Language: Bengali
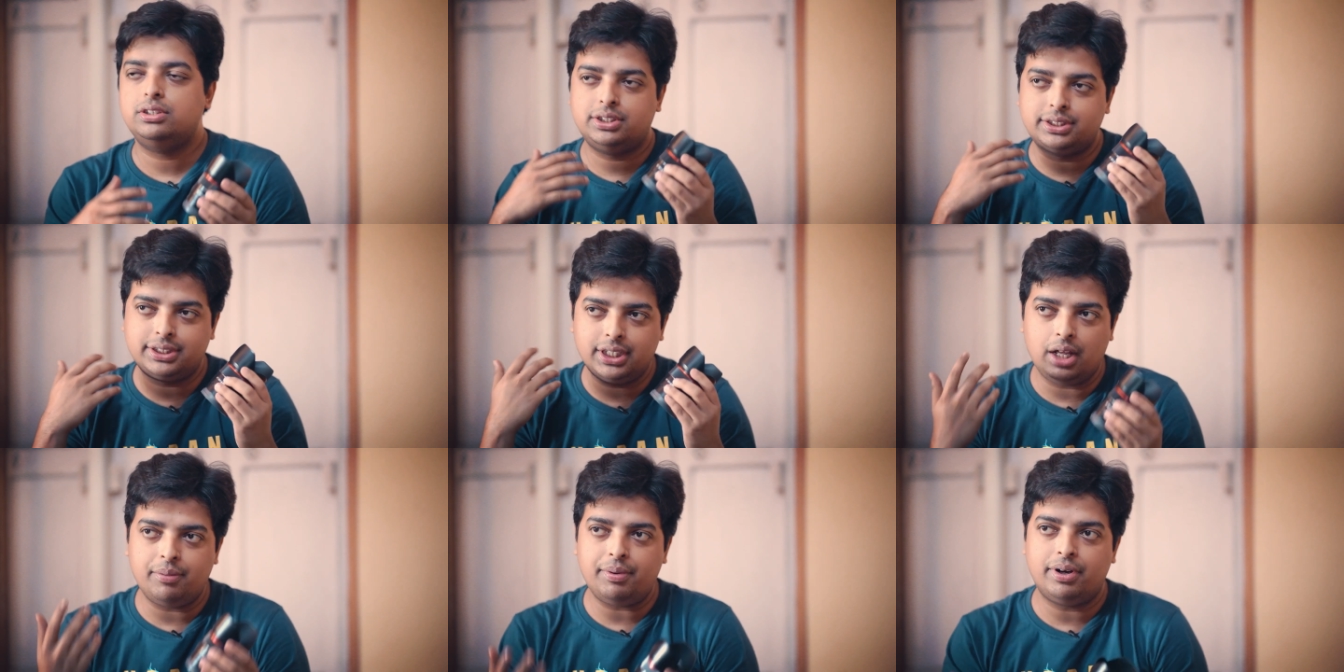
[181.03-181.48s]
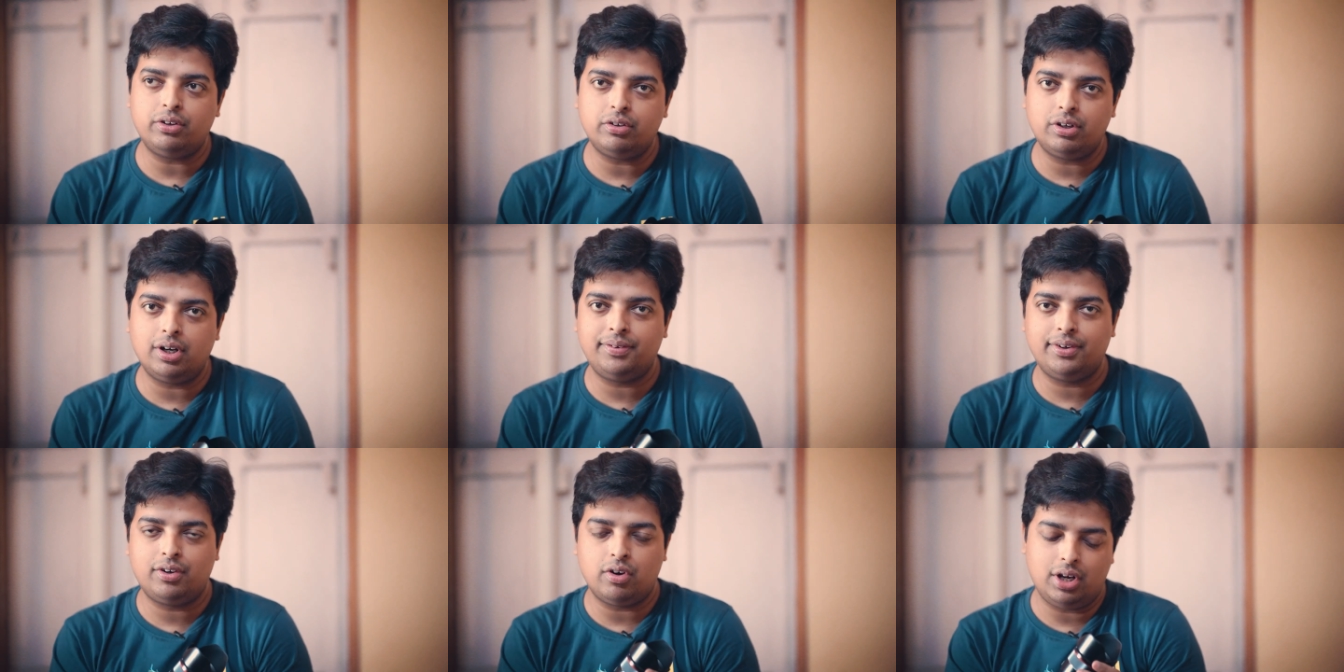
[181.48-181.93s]

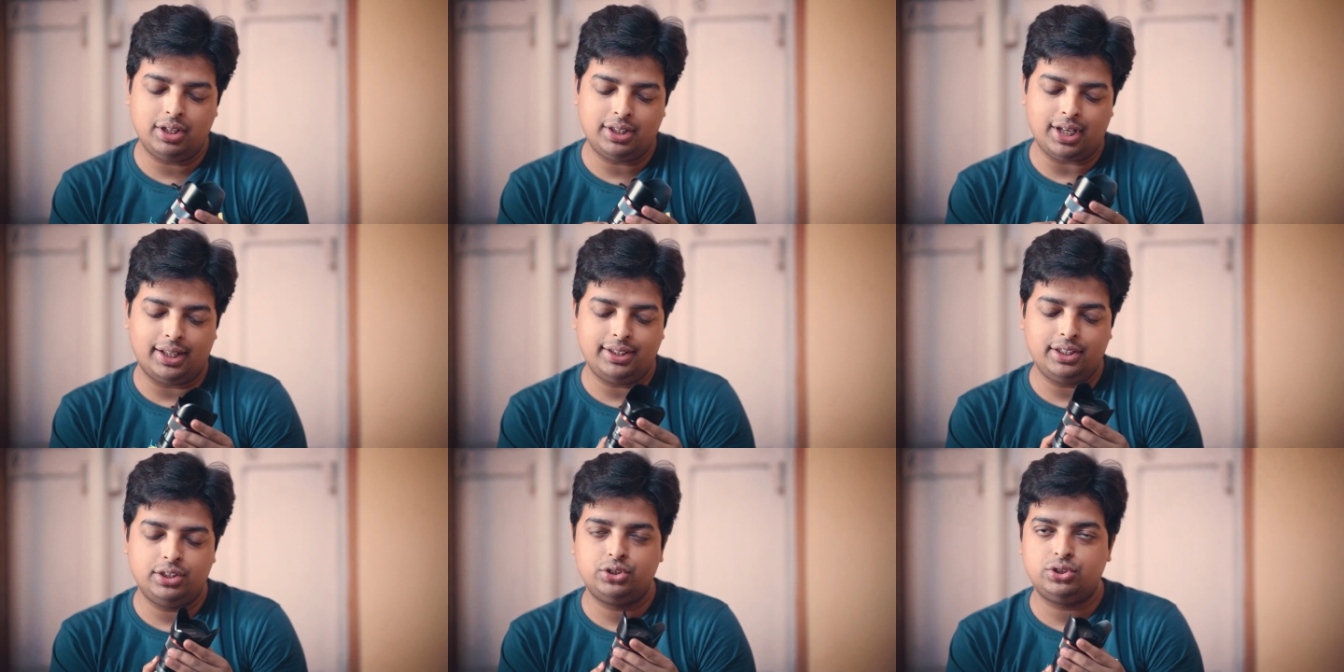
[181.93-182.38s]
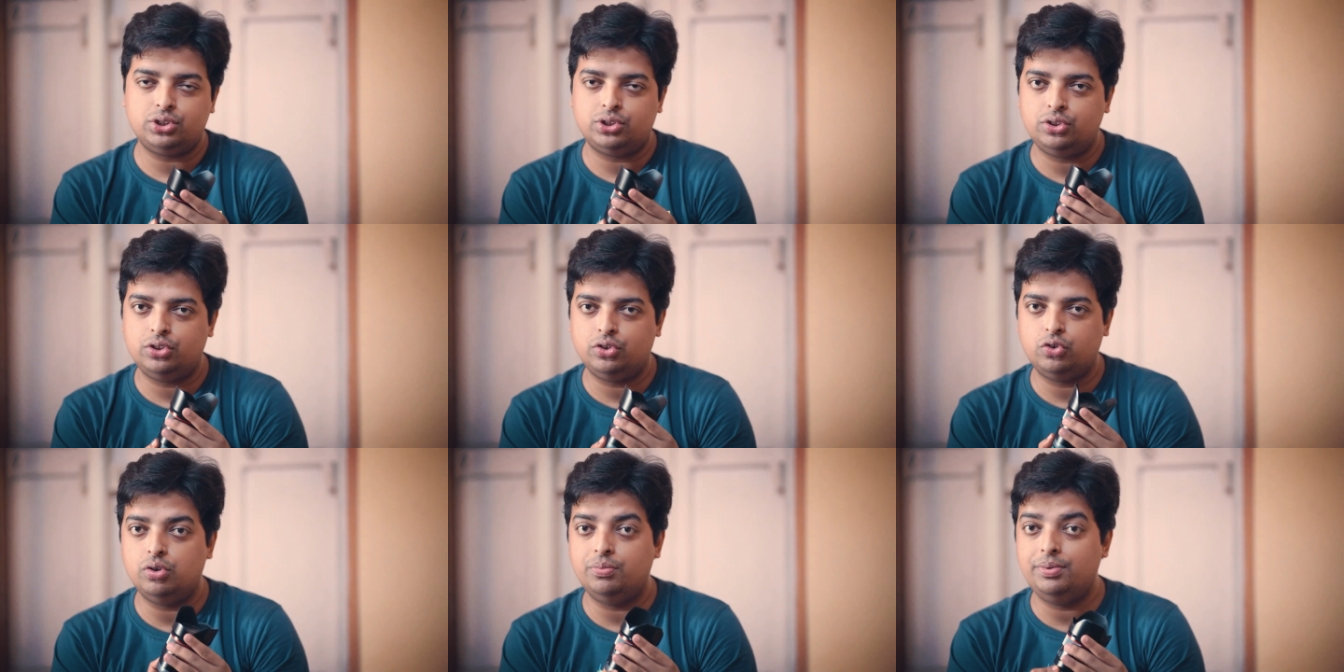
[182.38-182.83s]
সিনেমাটোগ্রাফি করে তাদের জন্য
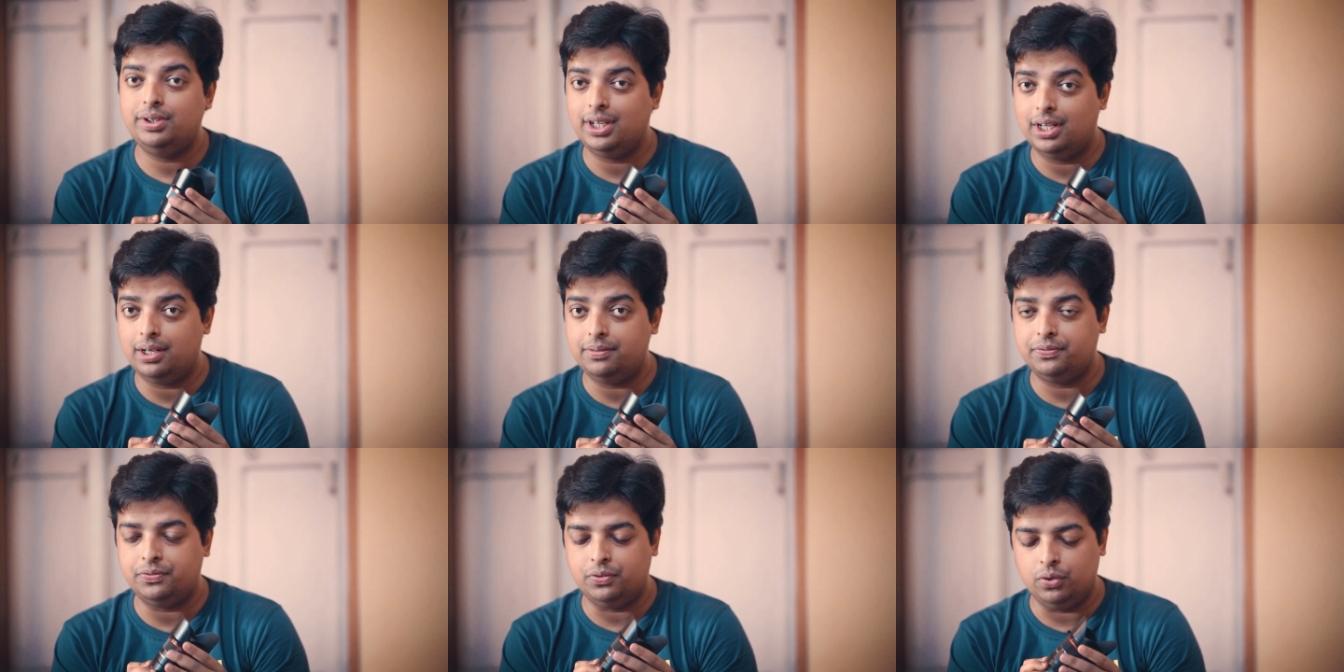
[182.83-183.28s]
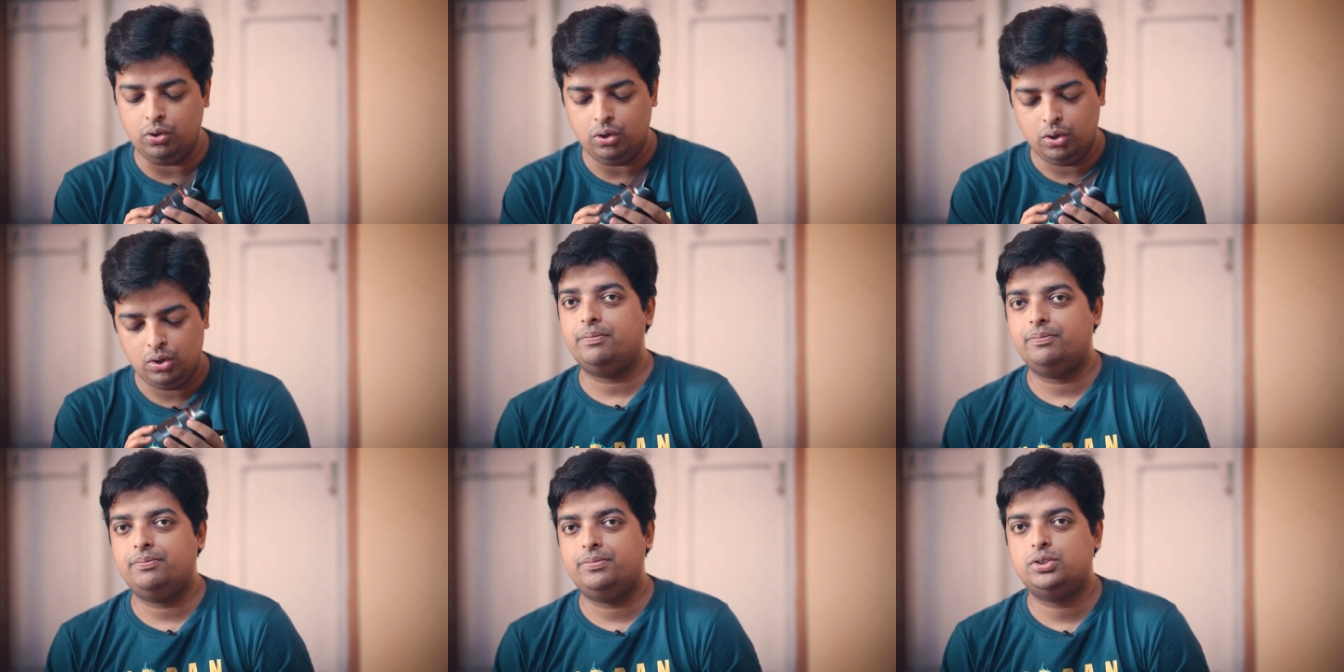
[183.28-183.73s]
খুবই হেল্পফুল
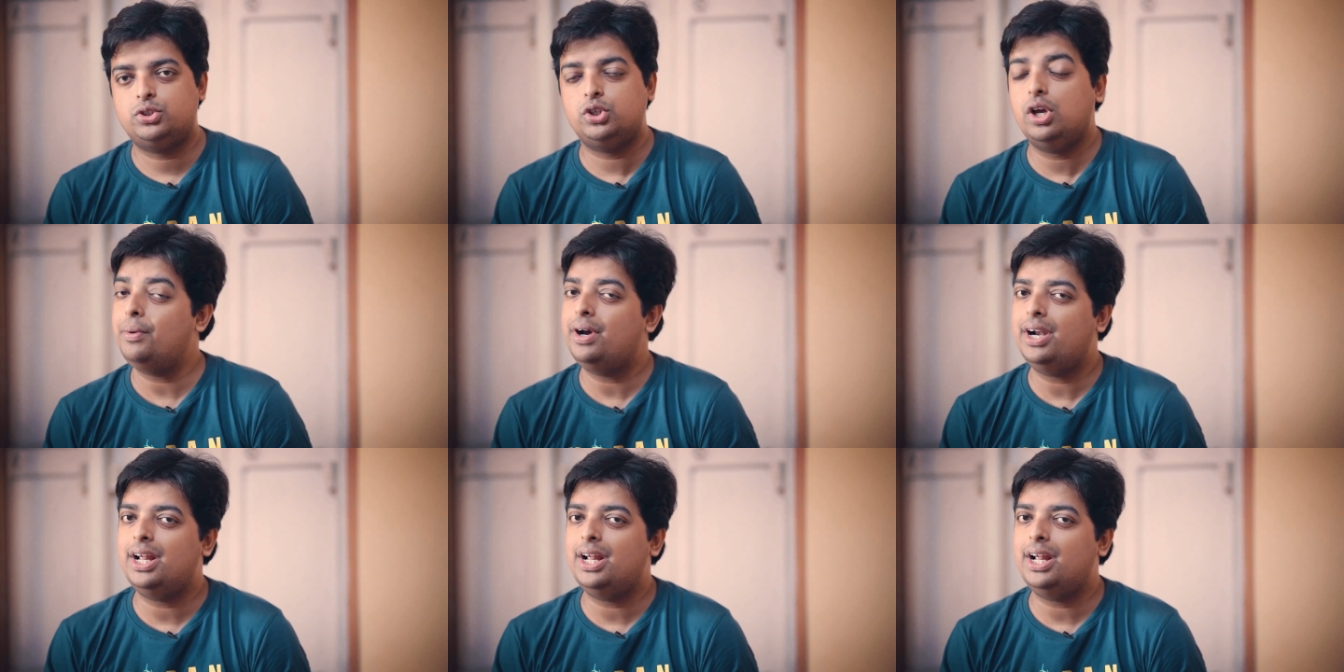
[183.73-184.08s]
সো এবার